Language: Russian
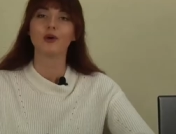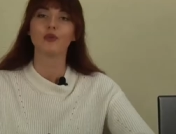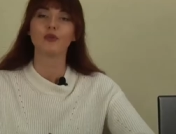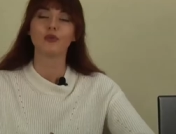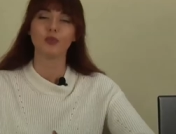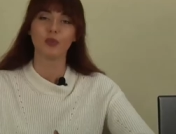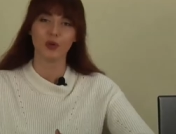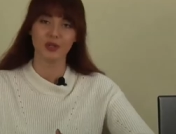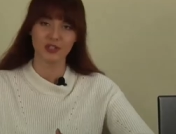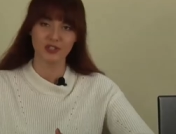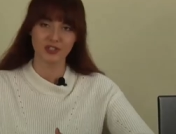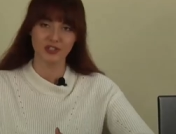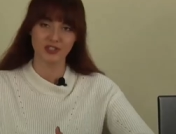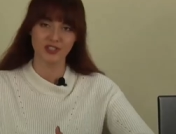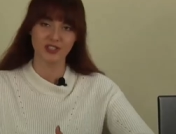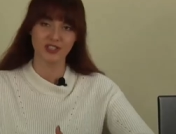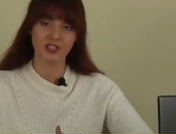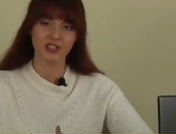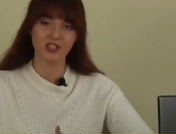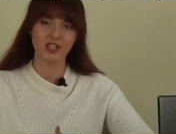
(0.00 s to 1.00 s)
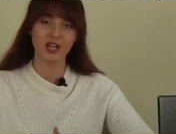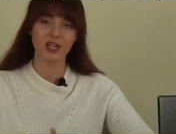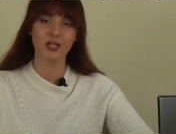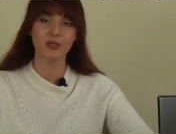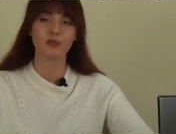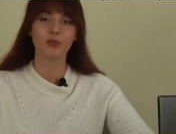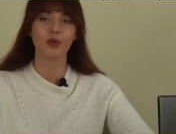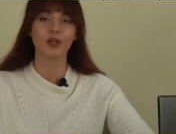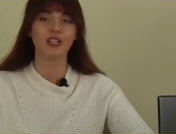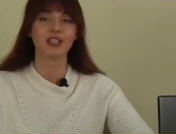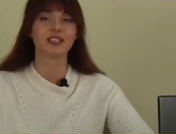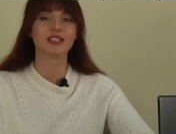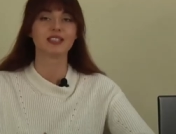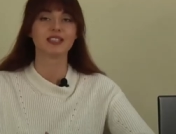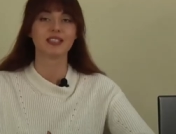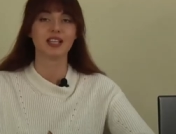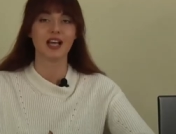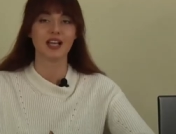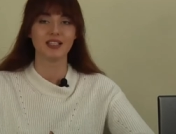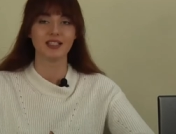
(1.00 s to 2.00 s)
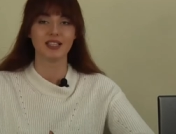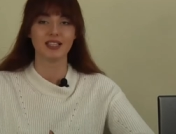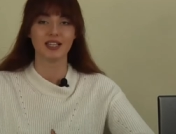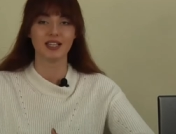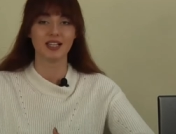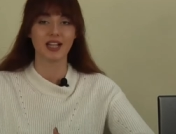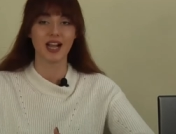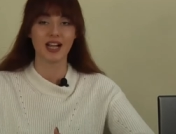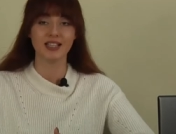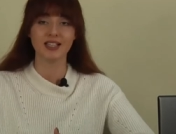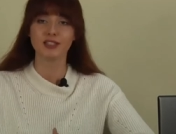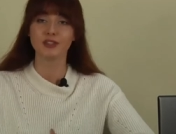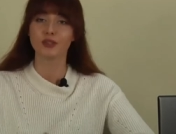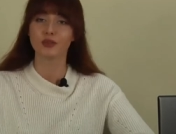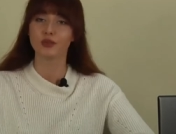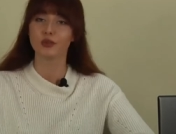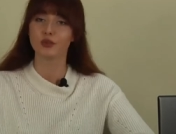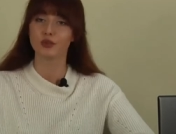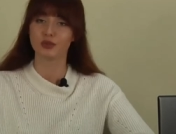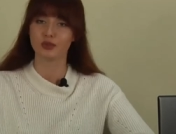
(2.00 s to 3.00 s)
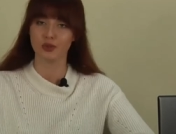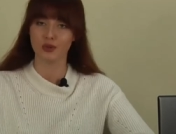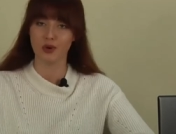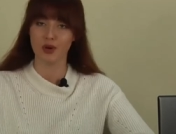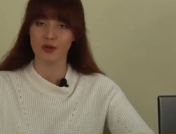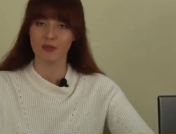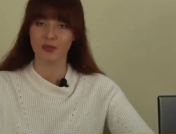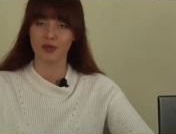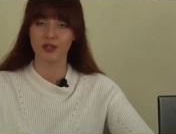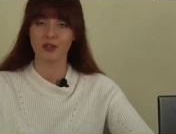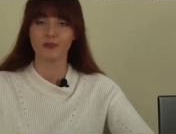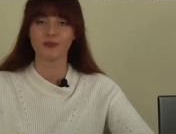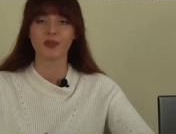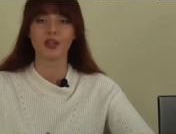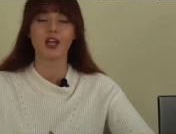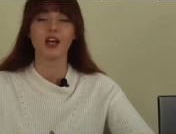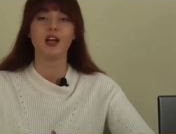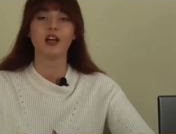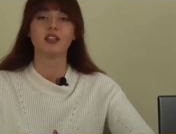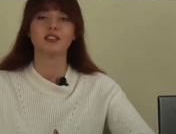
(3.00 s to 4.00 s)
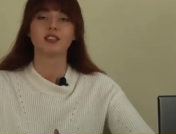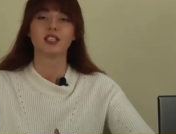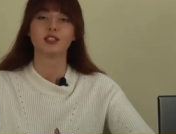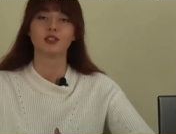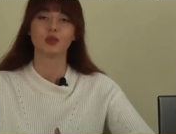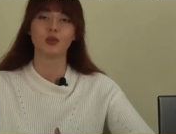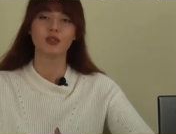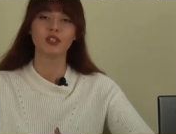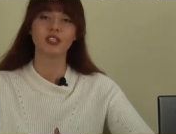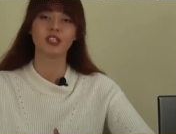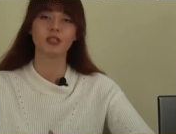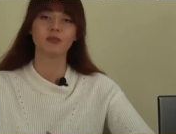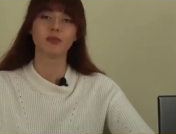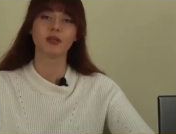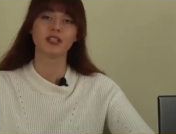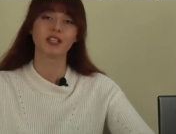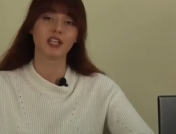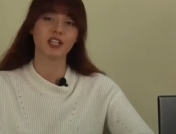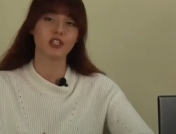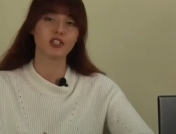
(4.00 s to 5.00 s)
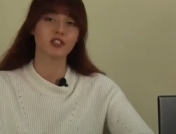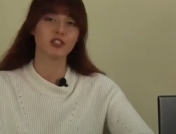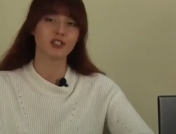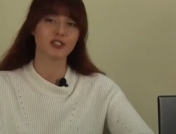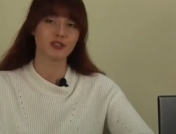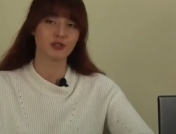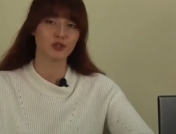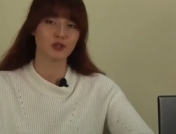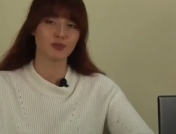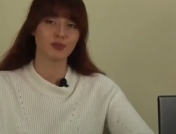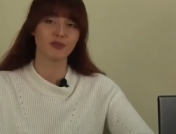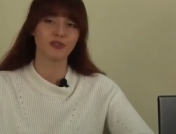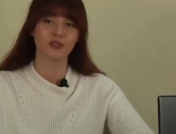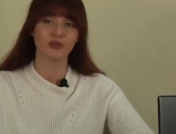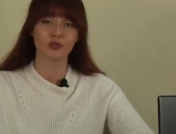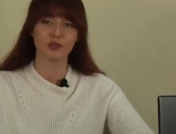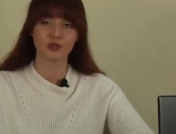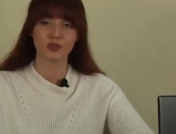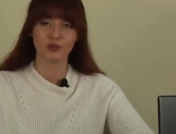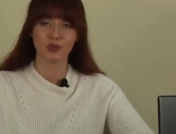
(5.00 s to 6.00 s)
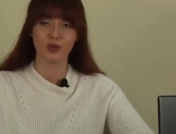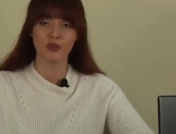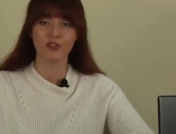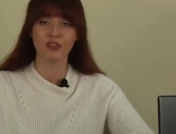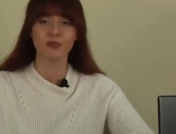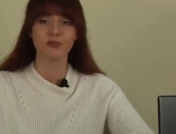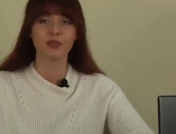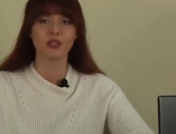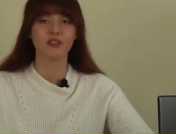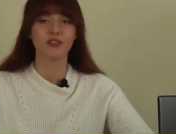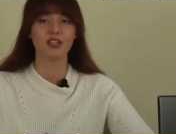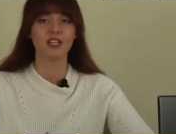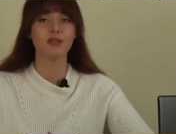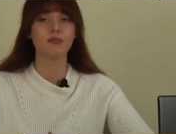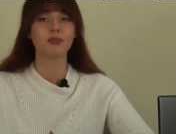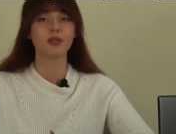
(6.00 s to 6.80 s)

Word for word: В Польше задержали более 100 нелегально трудоустроенных. Сотрудники пограничной службы в Августове провели